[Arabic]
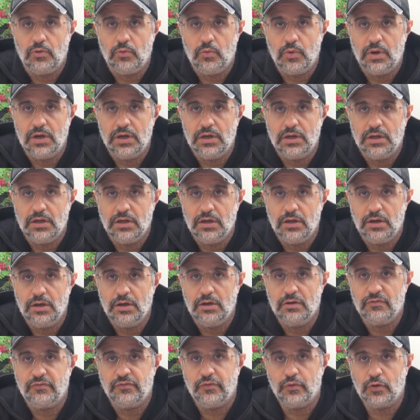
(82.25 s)
هو
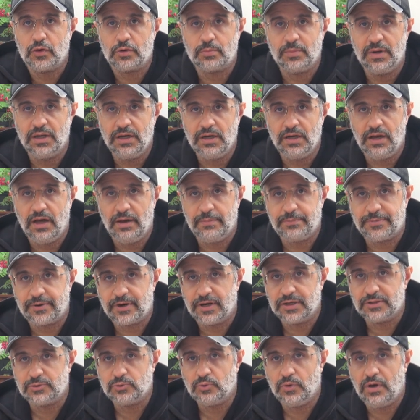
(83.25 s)
الفورمال
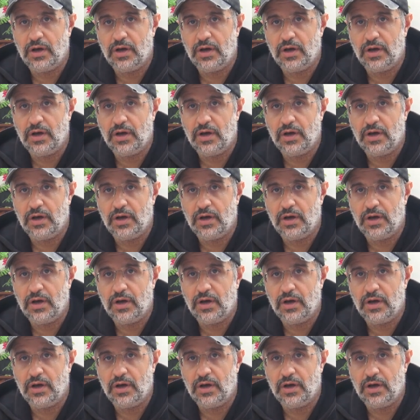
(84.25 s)
ابرايت